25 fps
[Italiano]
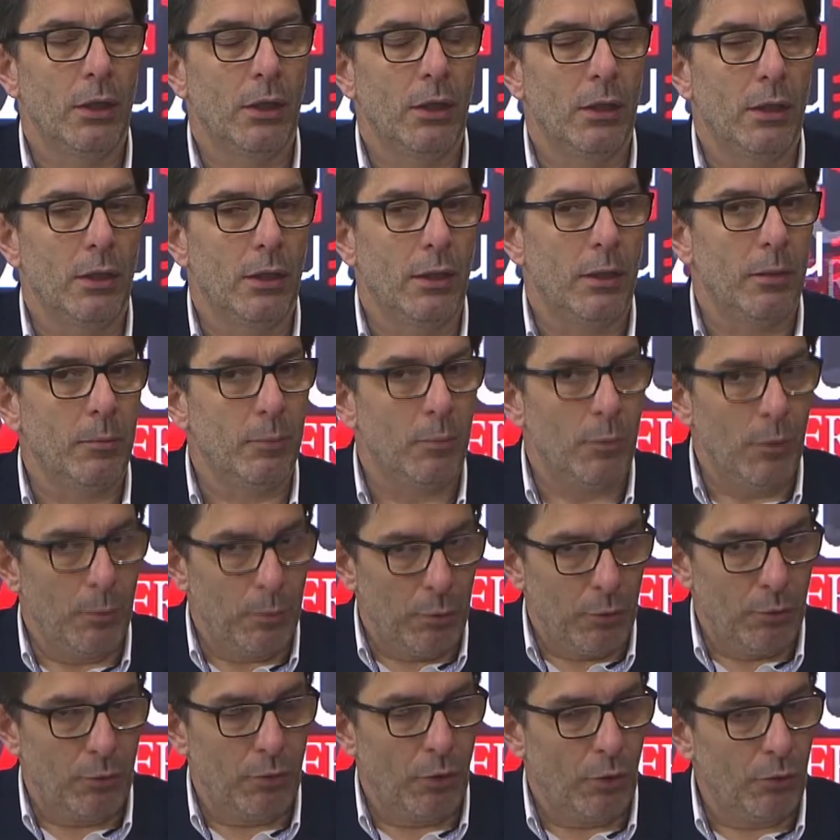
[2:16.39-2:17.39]
eh,
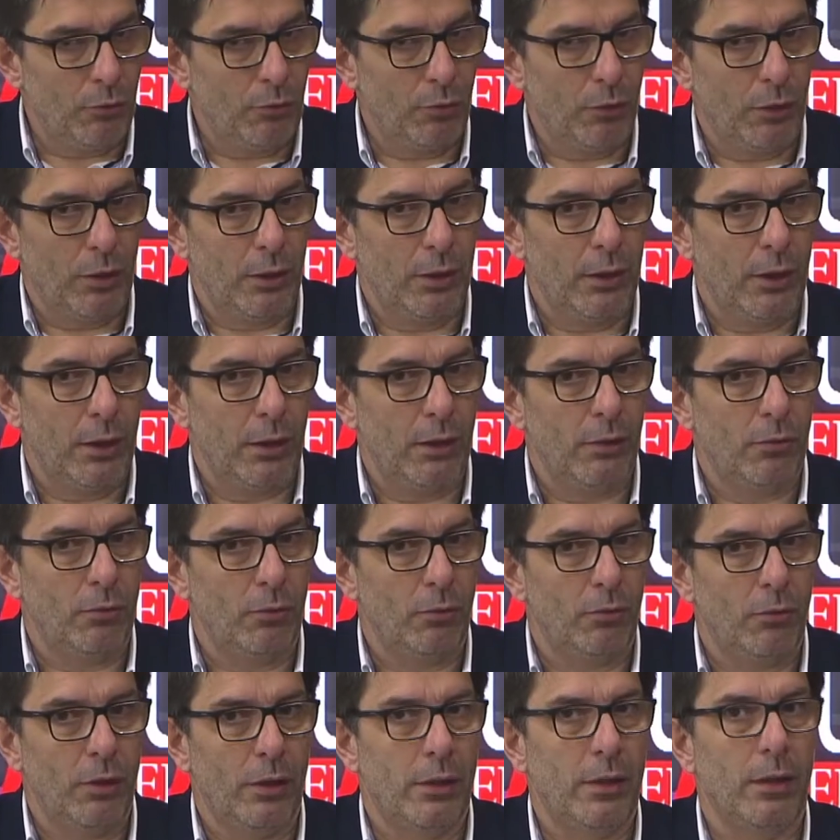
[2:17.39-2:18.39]
piuttosto che dei
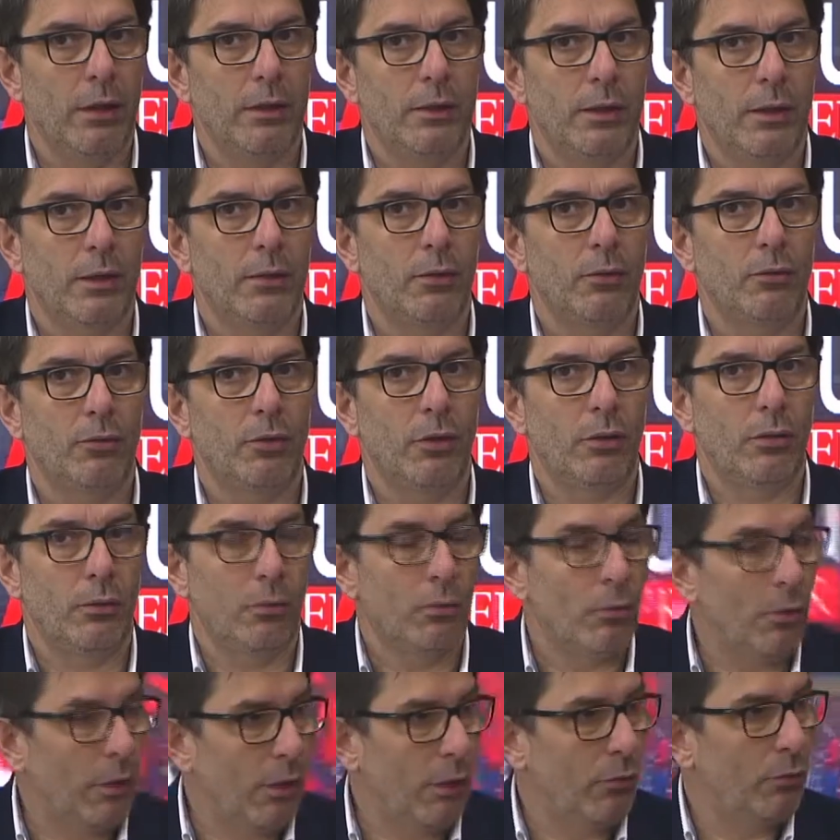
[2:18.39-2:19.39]
soggetti del terzo
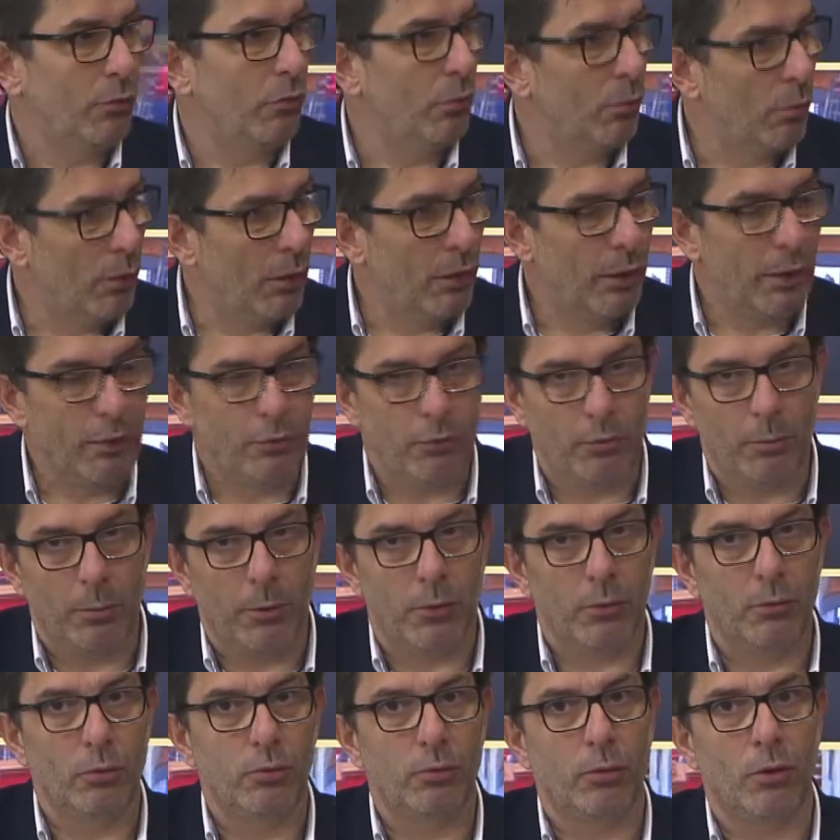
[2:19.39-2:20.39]
settore, che sono quelli che
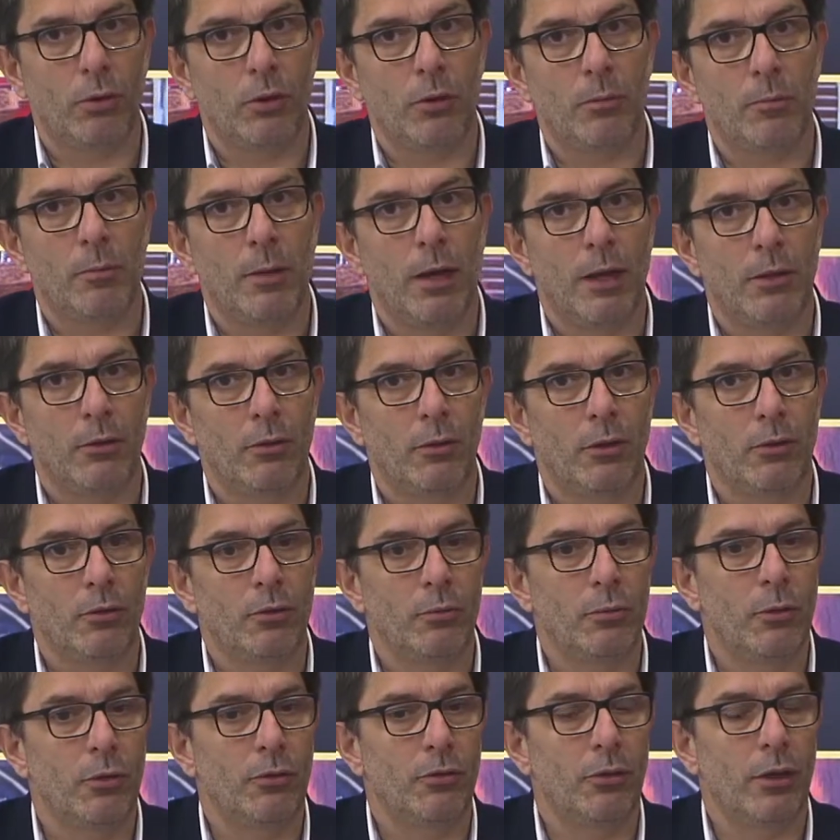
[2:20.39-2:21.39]
soprattutto hanno in mano la
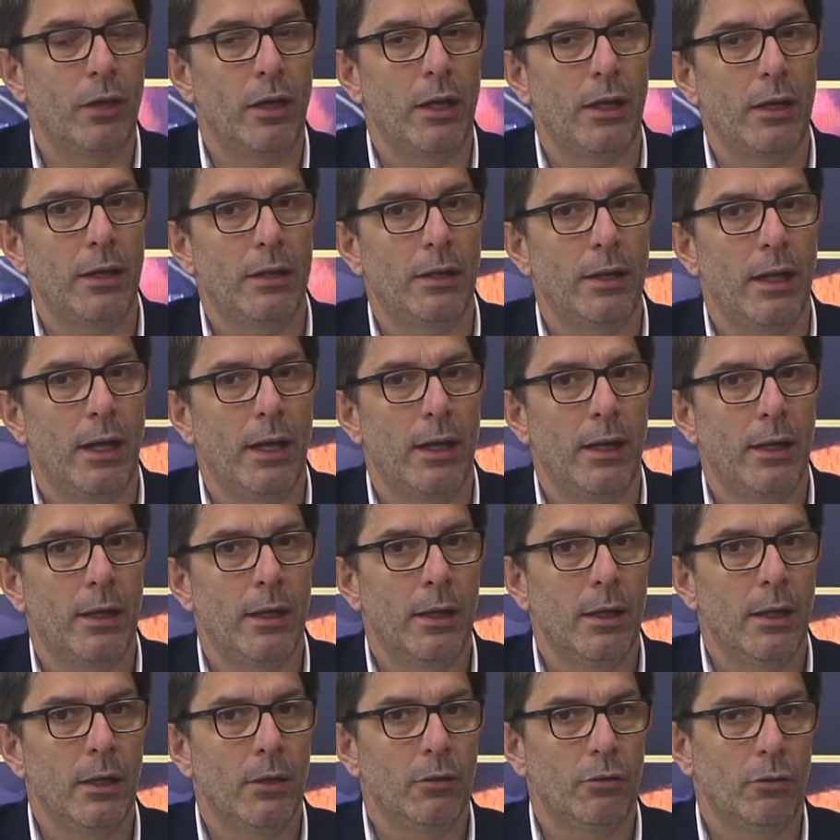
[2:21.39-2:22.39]
domiciliarità,
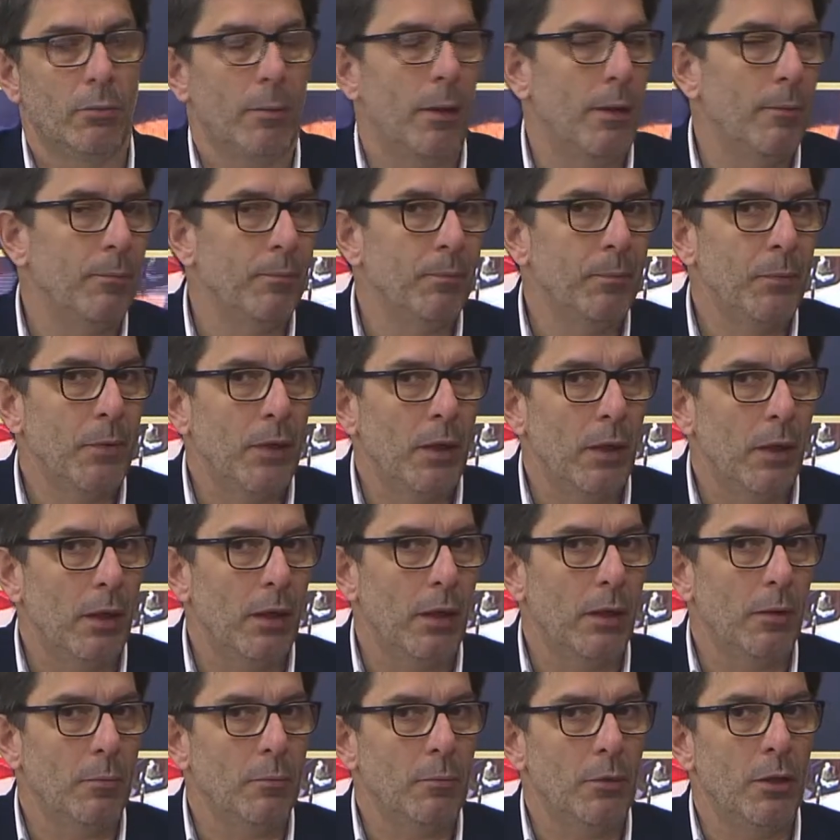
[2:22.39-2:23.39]
insomma
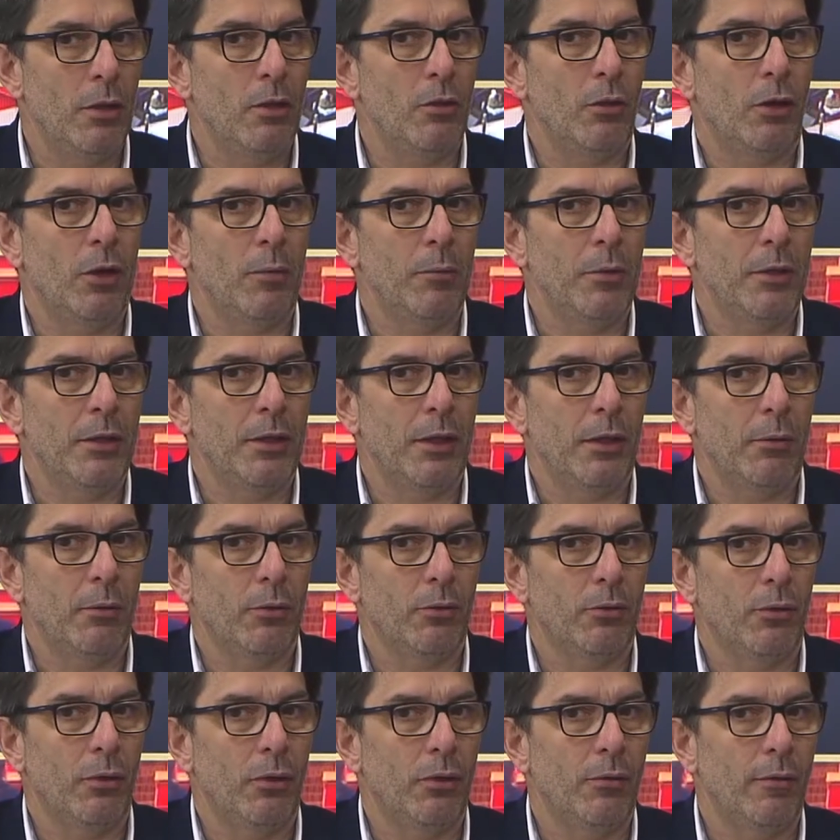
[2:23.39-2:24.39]
eh, miglioramenti a
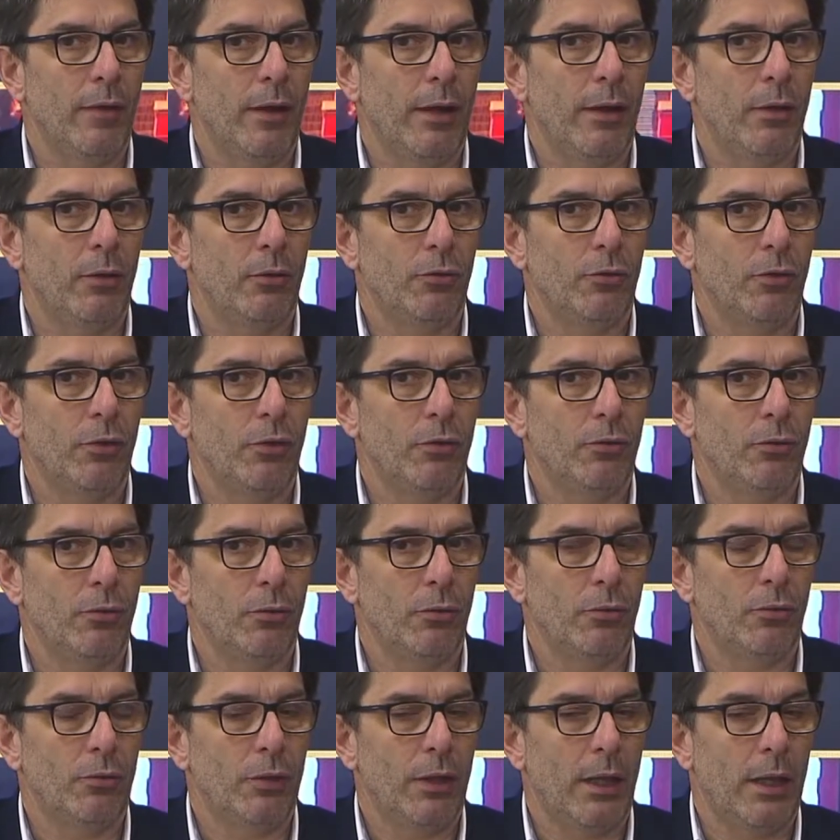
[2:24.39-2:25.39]
questo livello ce ne
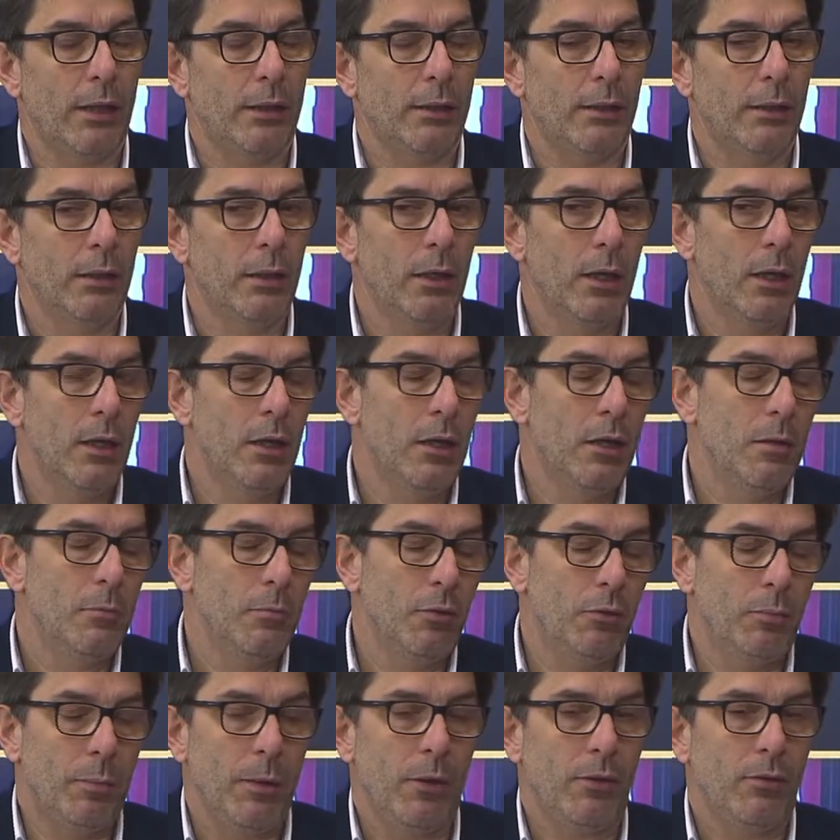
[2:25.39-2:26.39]
sono stati.
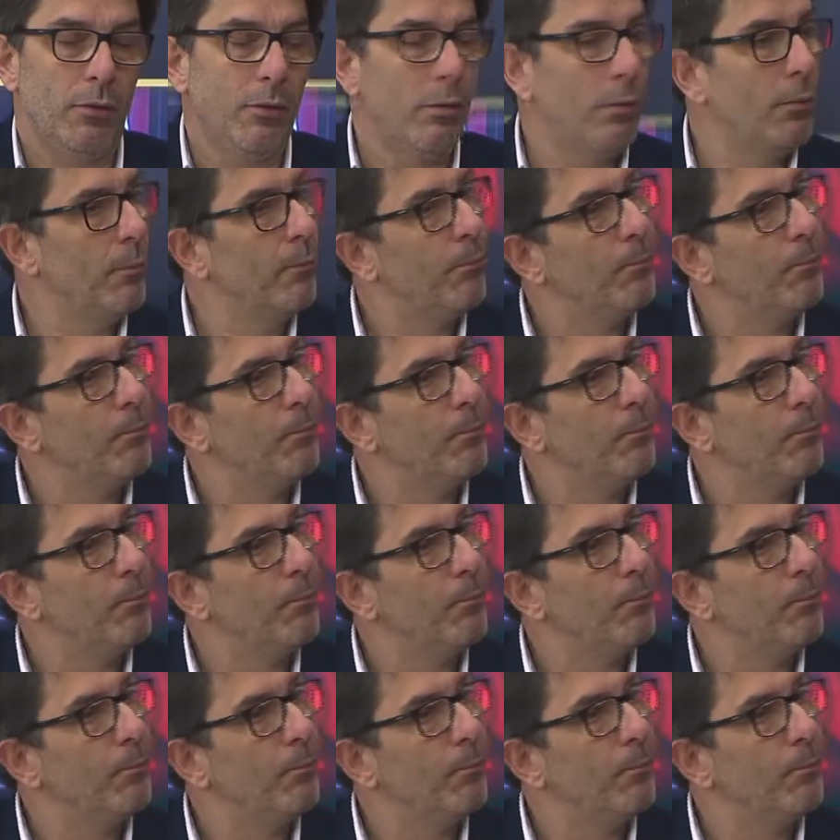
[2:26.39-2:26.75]
Mi L'importante